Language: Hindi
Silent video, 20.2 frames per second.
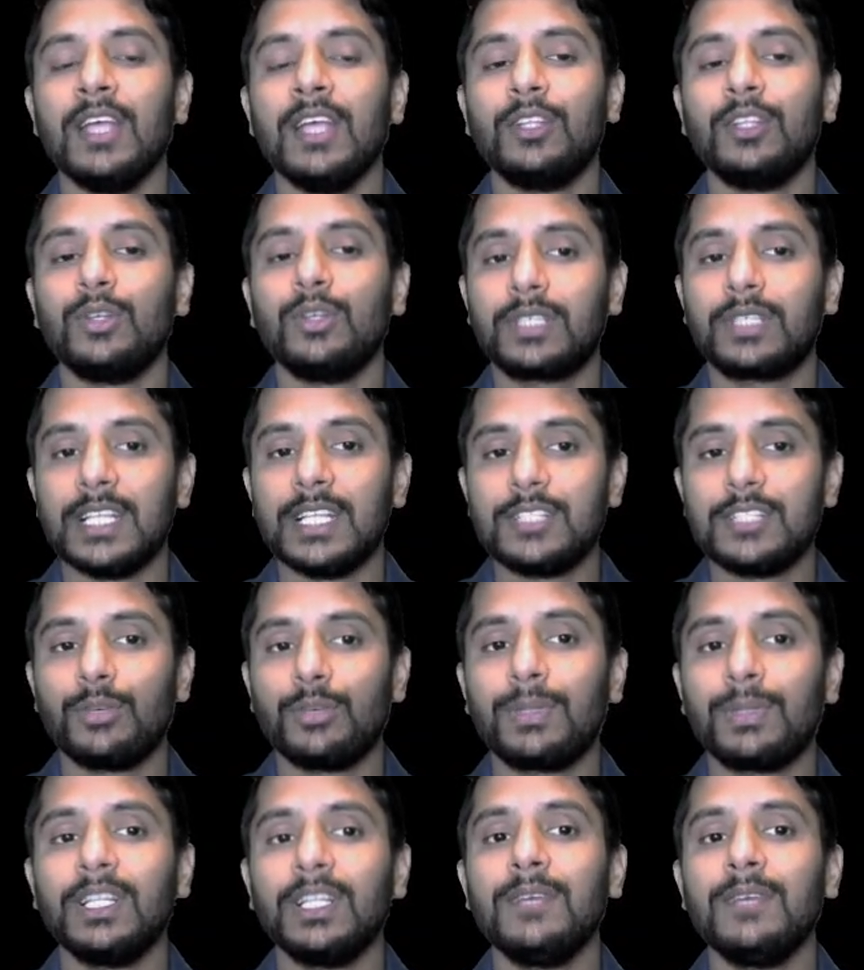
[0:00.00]
तो किल्सो
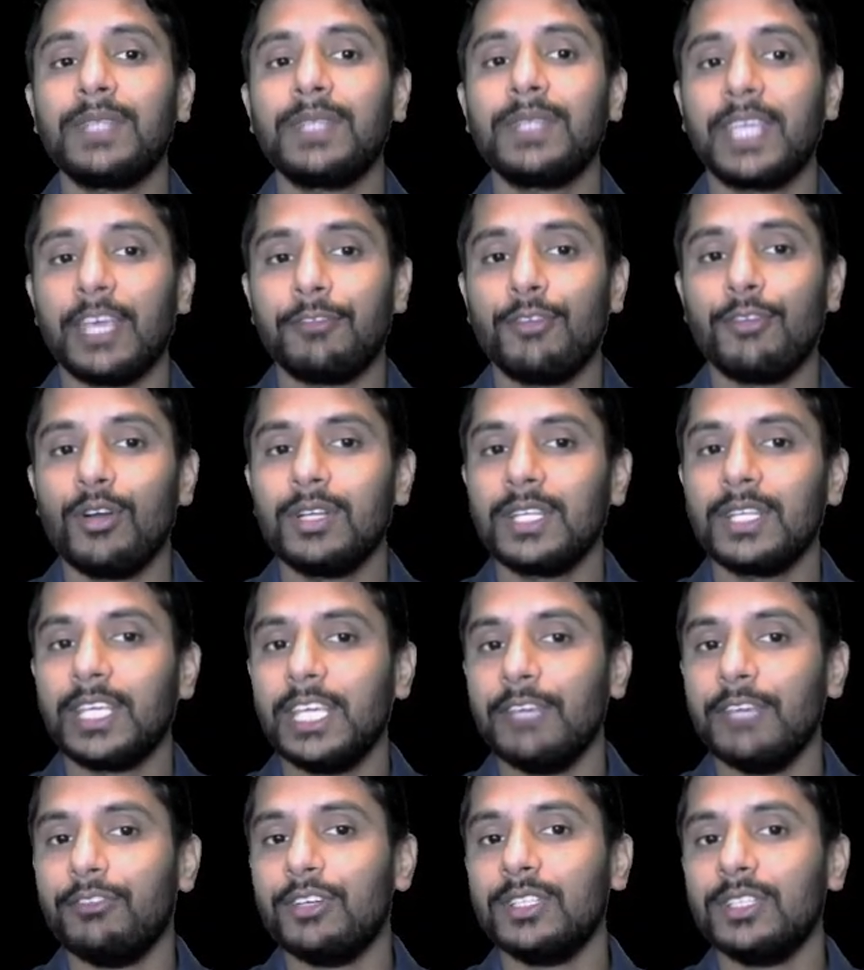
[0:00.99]
मतलब के फॉर
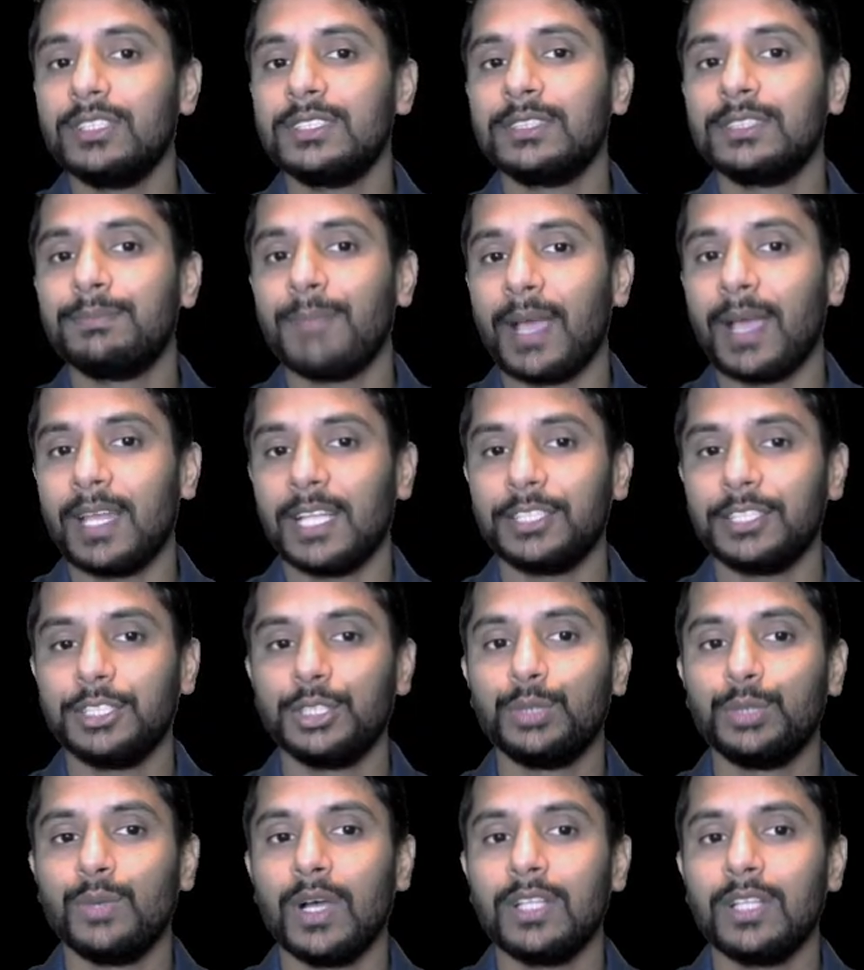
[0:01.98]
कीवर्ड्स पहला
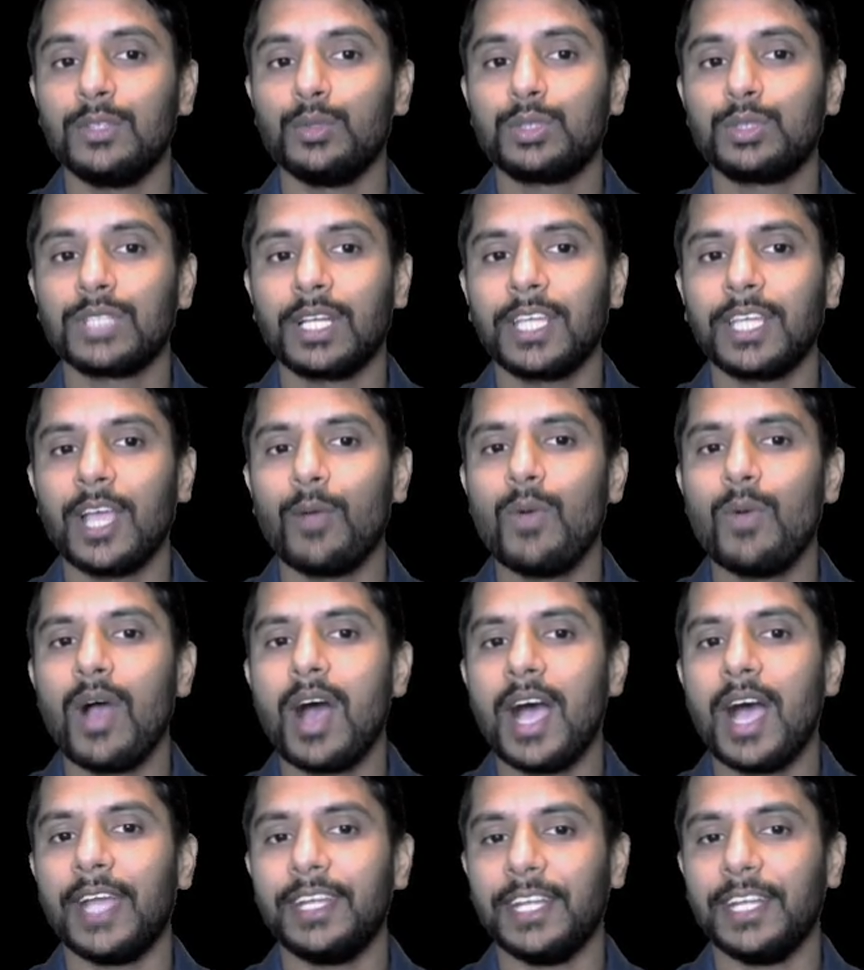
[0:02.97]
चीज हुआ दूसरा क्या हुआ
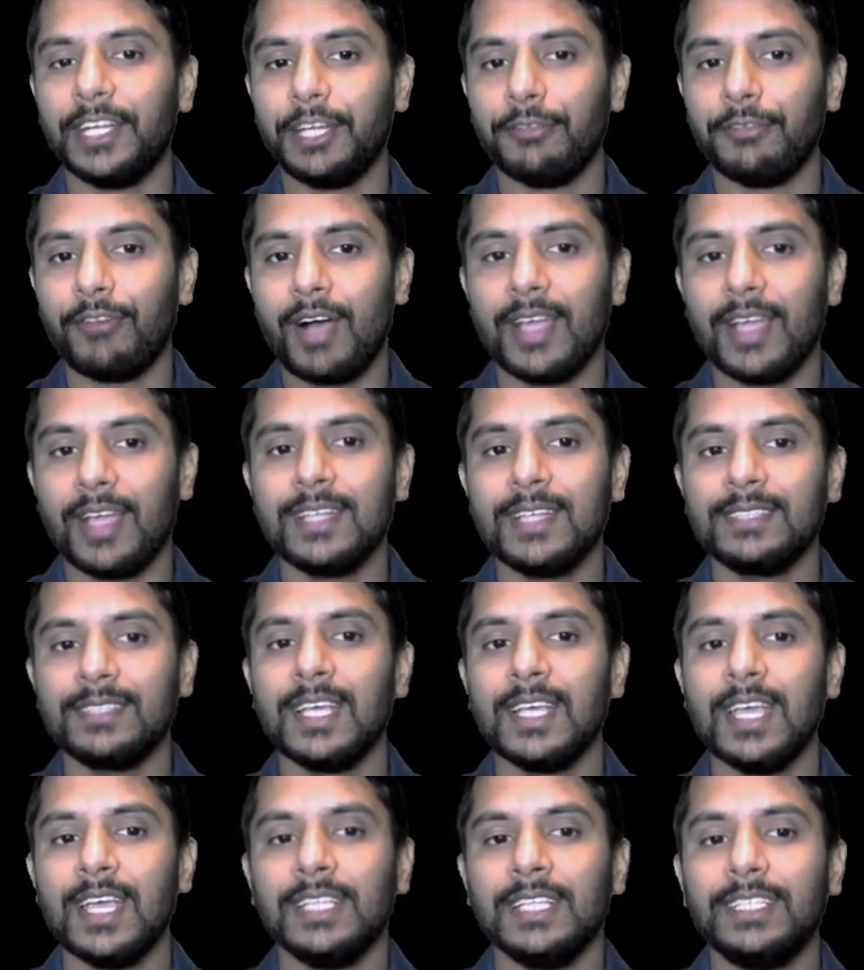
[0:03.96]
आइडेंटिफायर्स
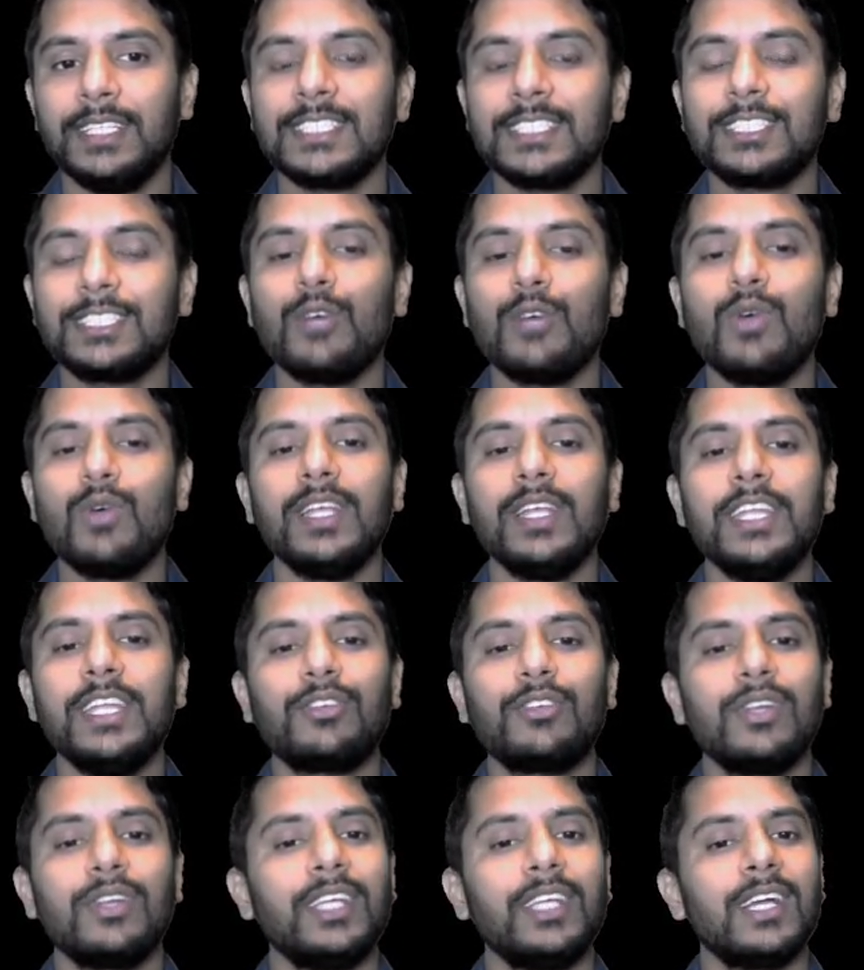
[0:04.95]
तीसरा हुआ
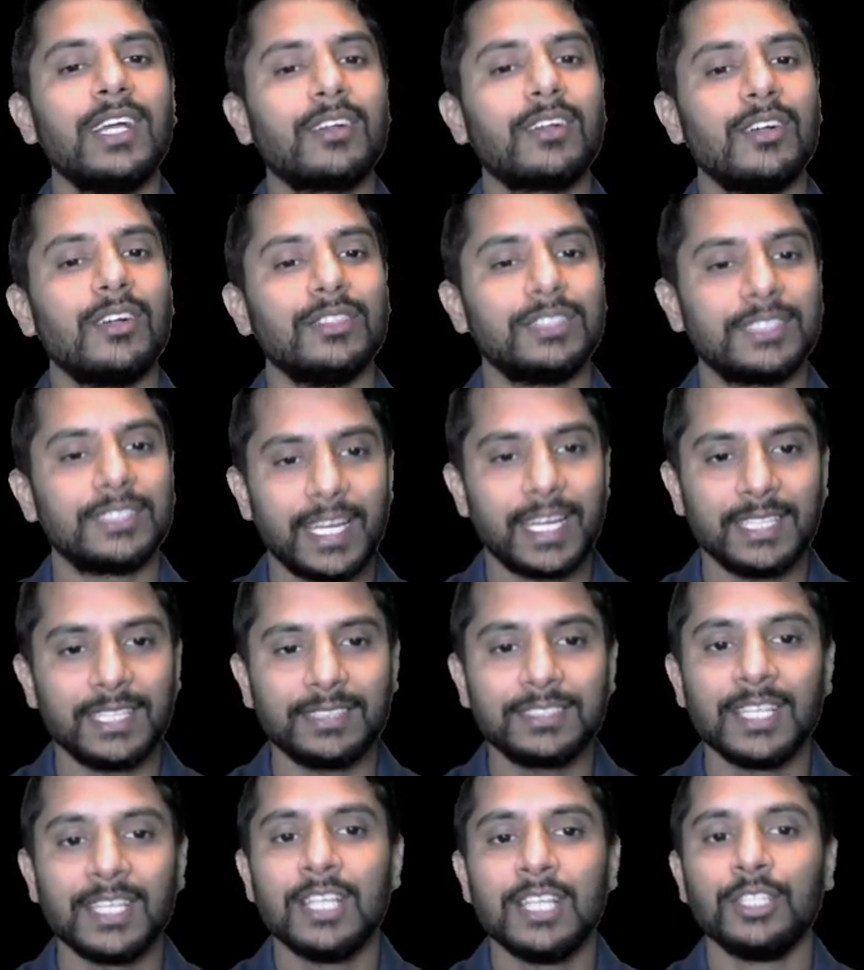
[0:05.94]
लिटरल या
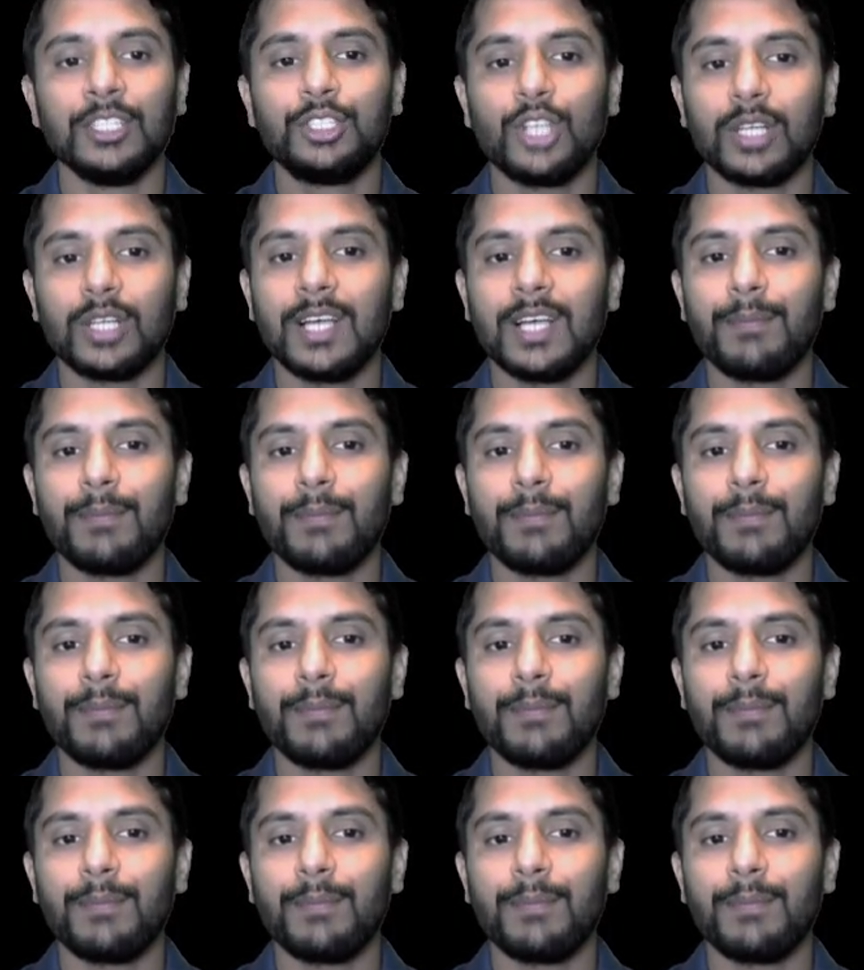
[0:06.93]
कॉन्स्टेंट्स चौथा